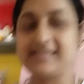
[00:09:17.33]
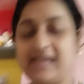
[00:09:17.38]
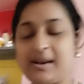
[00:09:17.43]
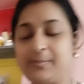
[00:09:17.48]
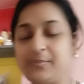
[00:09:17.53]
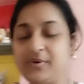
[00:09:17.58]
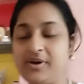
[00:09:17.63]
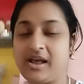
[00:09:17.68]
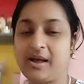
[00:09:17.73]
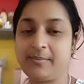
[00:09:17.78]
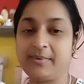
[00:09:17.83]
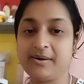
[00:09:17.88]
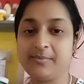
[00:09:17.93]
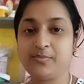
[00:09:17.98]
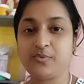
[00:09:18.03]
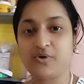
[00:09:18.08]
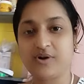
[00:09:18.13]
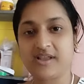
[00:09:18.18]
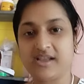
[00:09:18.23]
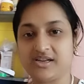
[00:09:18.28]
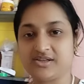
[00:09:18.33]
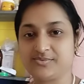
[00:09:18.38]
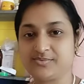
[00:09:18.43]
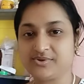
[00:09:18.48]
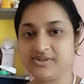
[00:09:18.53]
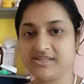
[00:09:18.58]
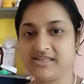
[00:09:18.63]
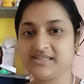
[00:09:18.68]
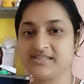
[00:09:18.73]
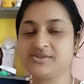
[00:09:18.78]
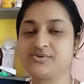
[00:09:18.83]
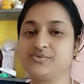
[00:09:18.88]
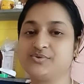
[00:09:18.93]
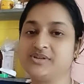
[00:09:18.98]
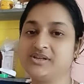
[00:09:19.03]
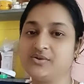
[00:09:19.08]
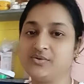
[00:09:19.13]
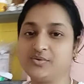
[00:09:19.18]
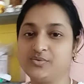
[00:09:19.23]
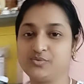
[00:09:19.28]
তারপরে আবার পরে আসবো ঠিক আছে
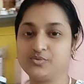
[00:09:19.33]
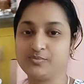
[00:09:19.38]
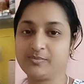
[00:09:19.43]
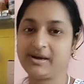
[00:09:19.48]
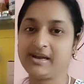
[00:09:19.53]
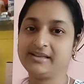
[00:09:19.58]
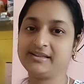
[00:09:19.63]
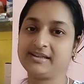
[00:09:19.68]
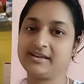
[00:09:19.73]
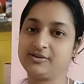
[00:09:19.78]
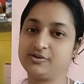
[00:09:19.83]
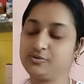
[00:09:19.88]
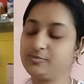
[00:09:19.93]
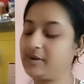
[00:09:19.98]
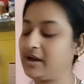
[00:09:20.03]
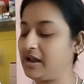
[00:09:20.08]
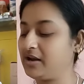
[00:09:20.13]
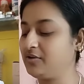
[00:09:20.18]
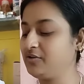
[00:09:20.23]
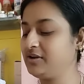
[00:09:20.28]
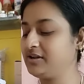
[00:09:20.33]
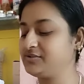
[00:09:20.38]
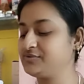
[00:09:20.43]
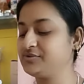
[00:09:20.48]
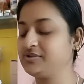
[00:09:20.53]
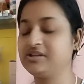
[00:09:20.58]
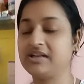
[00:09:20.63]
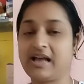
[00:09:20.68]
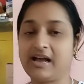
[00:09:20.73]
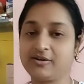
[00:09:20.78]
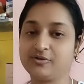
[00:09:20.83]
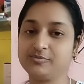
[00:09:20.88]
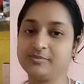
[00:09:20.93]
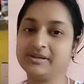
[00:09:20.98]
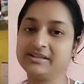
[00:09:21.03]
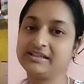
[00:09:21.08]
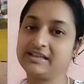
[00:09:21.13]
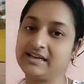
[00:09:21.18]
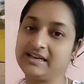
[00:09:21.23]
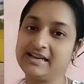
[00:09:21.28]
যদি ও ঘুমায় তাহলে তো ভালো আর যদি না
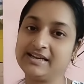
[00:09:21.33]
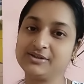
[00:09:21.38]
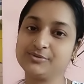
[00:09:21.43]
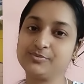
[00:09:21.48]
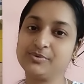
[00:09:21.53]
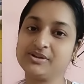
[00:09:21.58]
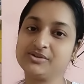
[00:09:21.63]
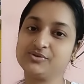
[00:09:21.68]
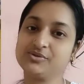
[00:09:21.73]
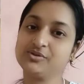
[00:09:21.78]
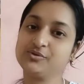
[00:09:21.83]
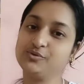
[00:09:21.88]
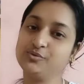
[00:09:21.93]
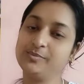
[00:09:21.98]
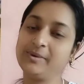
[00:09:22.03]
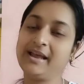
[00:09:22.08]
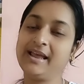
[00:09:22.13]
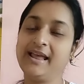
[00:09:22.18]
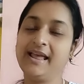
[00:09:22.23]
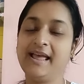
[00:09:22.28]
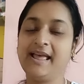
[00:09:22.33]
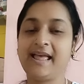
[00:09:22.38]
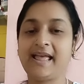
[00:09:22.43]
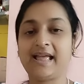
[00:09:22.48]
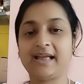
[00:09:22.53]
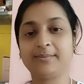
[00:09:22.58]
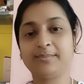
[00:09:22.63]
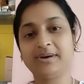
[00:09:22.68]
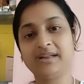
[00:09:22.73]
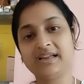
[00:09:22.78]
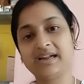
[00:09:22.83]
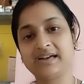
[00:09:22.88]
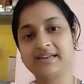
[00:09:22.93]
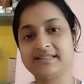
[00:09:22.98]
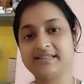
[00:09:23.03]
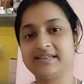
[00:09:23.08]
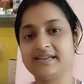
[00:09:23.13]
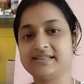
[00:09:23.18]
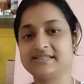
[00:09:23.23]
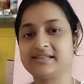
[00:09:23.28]
ঘুমায় তাহলে আসবো আর যদি ঘুমায় একবারে
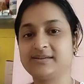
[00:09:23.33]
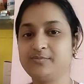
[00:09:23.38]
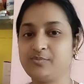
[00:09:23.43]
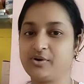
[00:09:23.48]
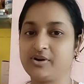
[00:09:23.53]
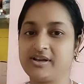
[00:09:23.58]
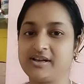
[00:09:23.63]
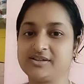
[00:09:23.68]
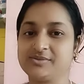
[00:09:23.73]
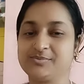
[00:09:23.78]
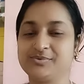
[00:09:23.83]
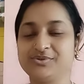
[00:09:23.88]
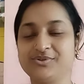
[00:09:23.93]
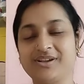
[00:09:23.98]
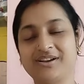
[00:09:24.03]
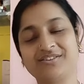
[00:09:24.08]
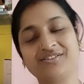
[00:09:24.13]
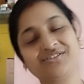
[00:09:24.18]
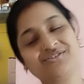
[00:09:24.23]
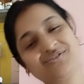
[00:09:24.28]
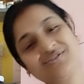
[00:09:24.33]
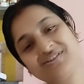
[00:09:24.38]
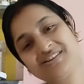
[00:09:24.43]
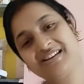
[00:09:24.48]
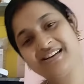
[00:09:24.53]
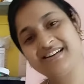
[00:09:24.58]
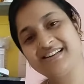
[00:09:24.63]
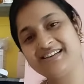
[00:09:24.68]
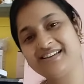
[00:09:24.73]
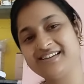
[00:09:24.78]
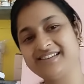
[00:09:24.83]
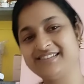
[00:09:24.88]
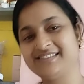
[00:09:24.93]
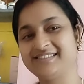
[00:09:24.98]
কার্তিক আসার পরে আসবো তো এখন চলো টাটা